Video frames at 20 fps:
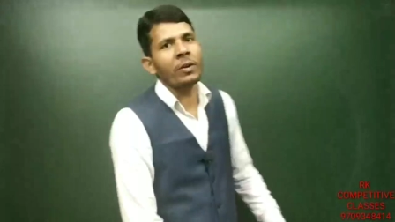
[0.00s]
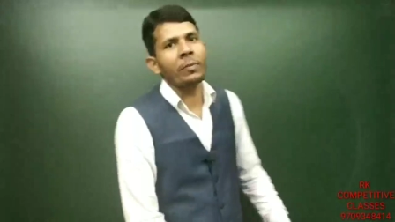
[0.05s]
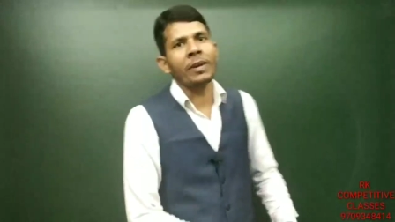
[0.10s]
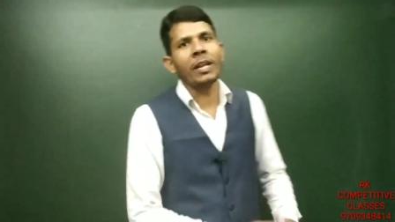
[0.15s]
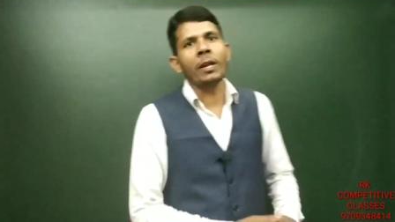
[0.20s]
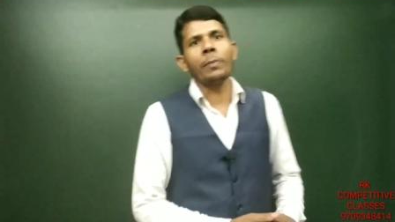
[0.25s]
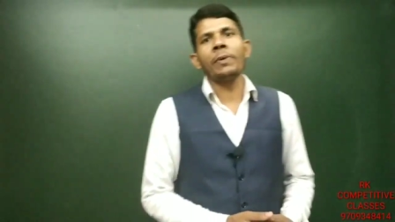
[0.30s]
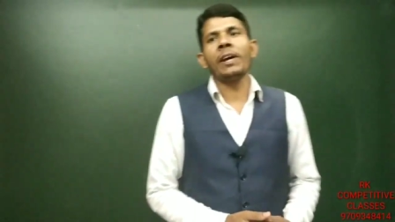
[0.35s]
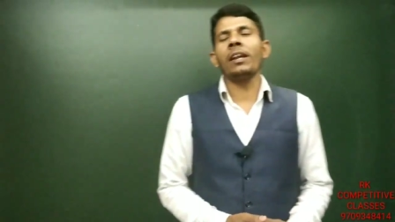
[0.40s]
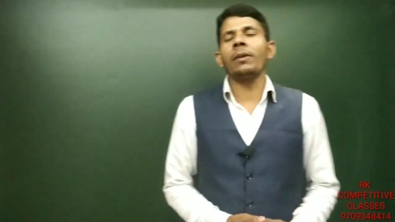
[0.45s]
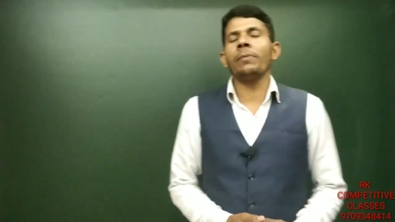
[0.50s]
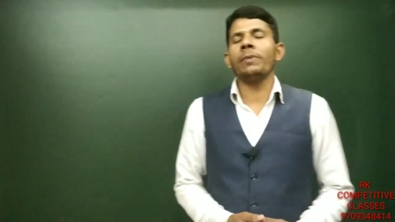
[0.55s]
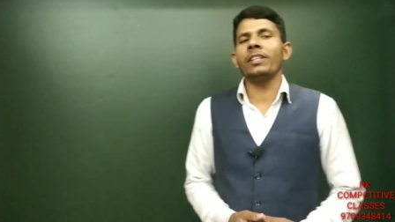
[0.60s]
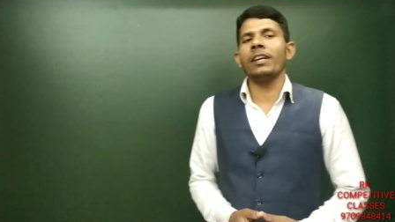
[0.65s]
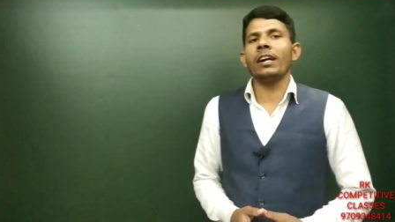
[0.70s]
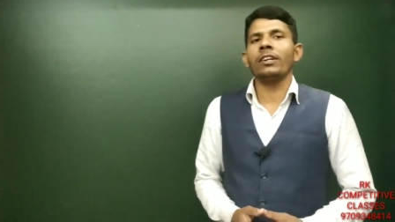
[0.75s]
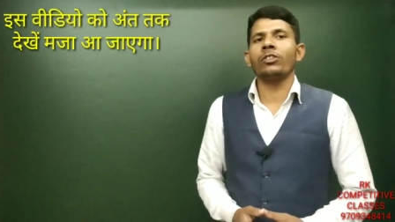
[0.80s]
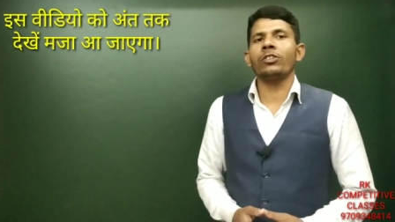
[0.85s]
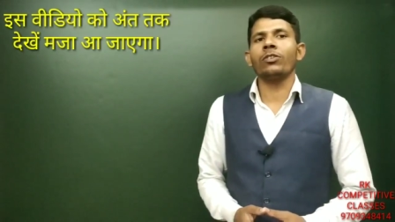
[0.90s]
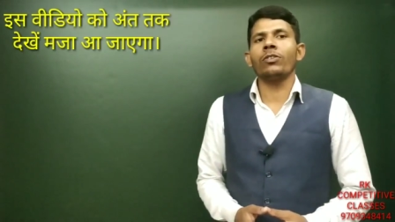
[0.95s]
मेरे प्यारे
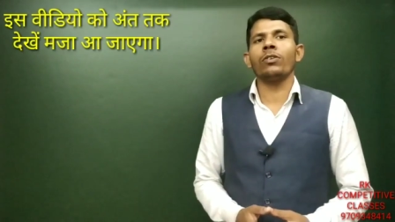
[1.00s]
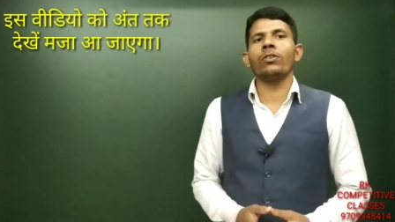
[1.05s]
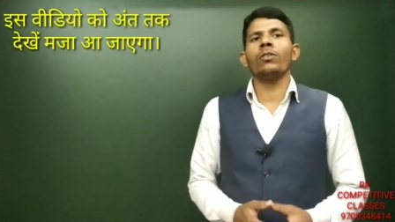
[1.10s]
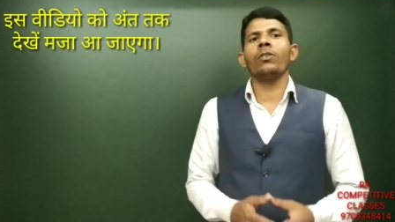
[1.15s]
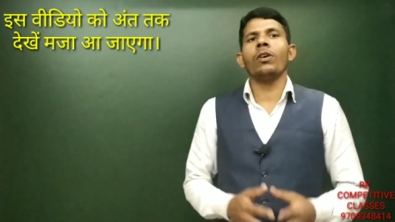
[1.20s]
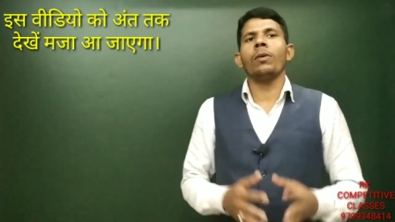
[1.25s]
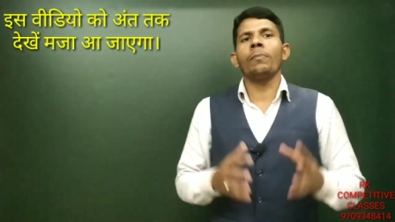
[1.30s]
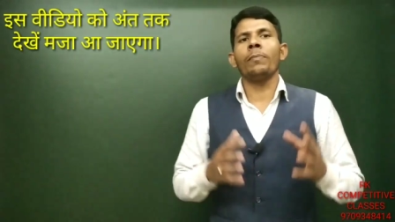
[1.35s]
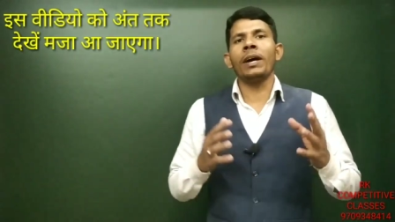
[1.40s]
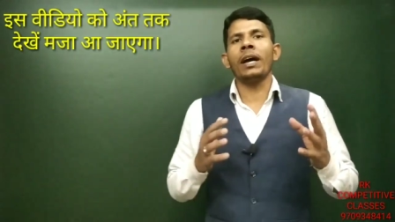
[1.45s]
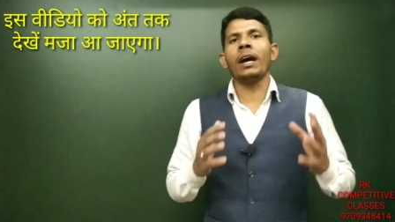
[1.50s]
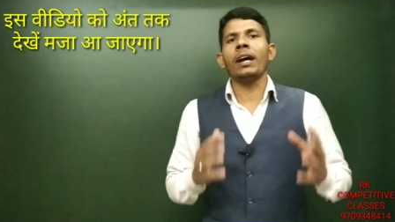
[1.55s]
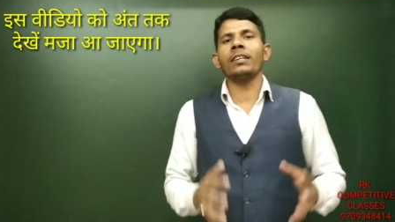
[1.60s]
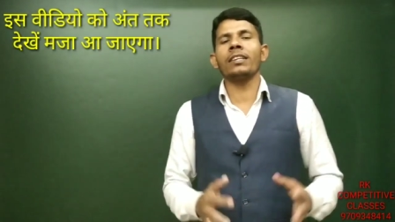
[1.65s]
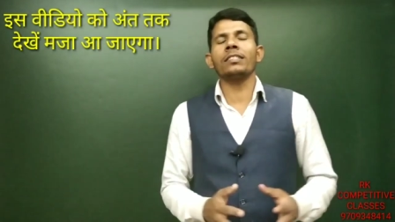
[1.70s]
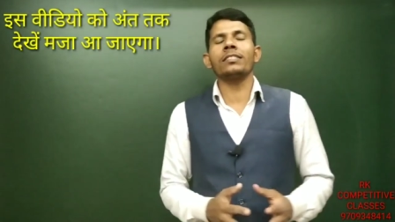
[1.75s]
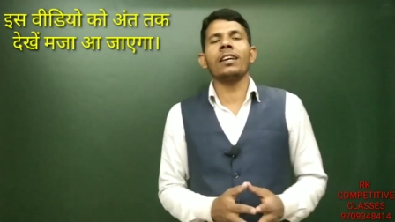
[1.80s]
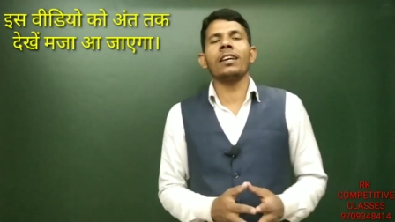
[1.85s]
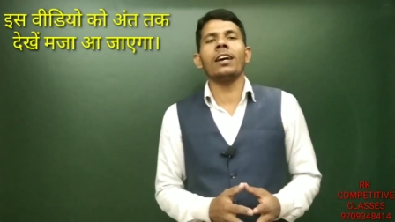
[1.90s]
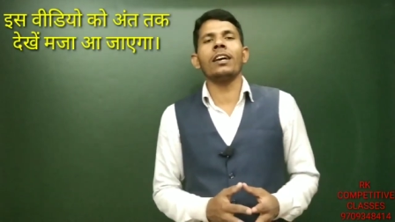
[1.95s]
विद्यार्थियों मैं आर
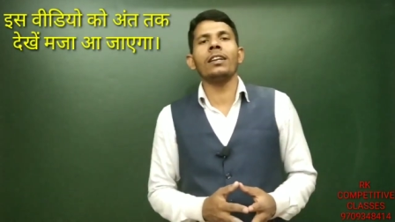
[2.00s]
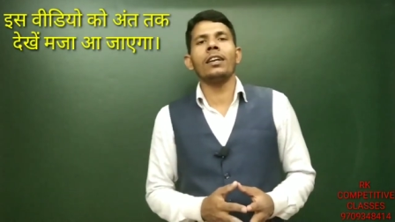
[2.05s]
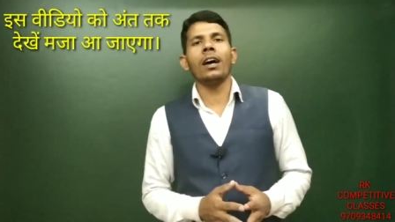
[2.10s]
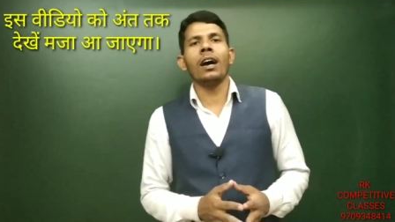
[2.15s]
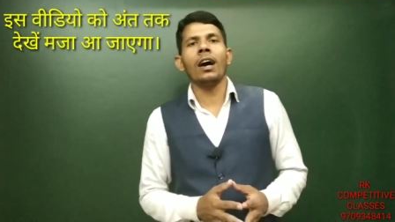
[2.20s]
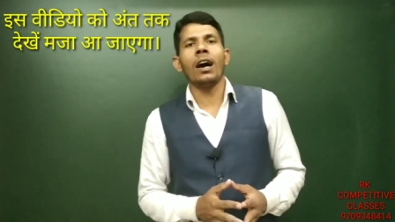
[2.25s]
के सर